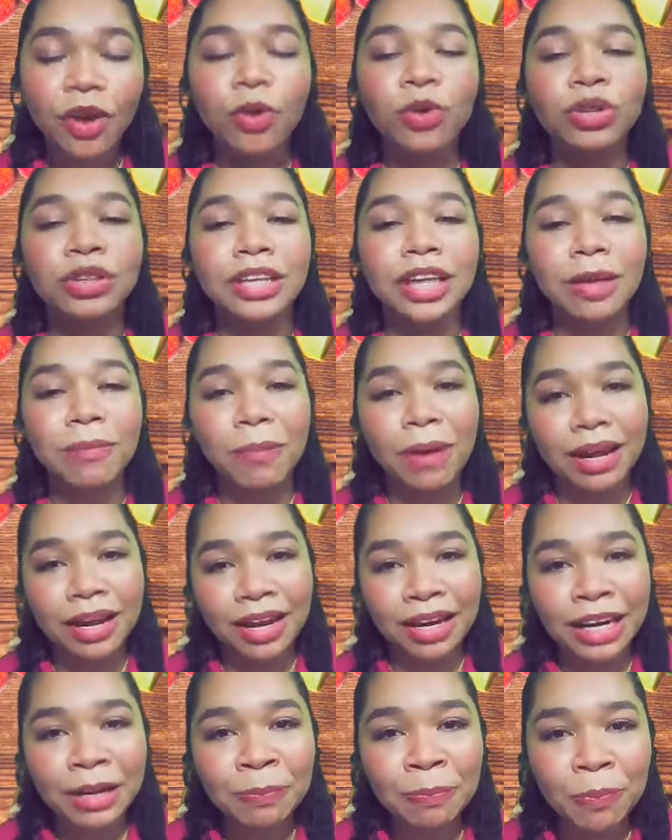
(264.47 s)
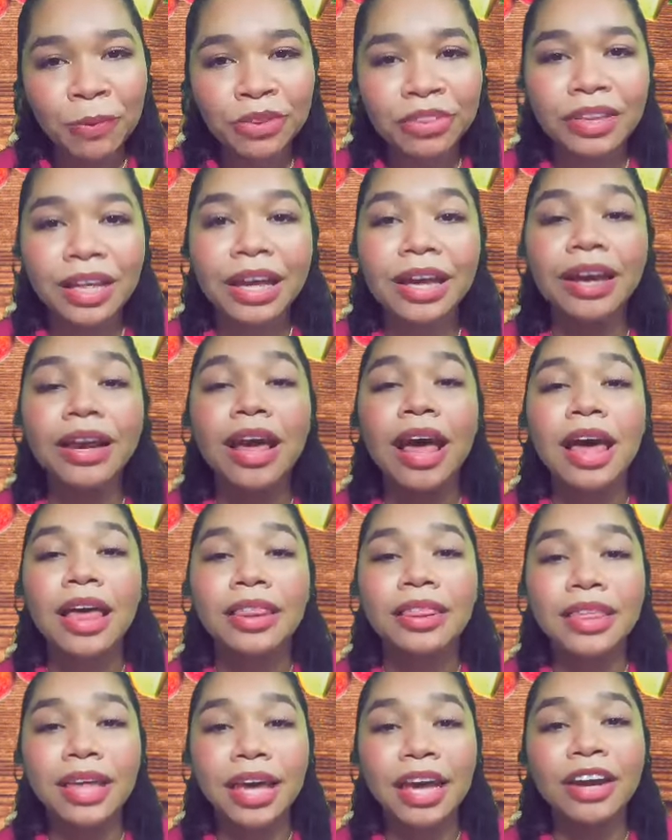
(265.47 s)
Ustedes van a responder,
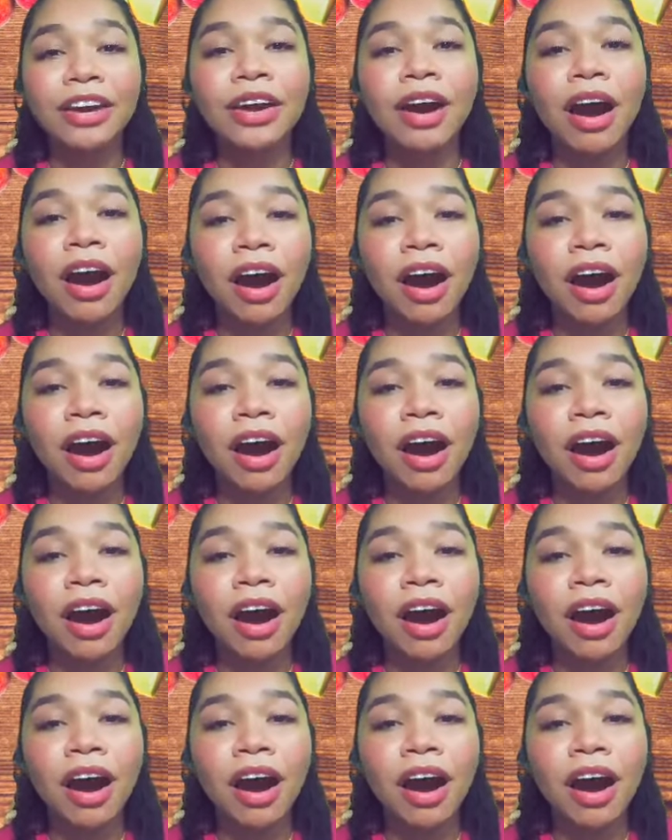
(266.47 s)
There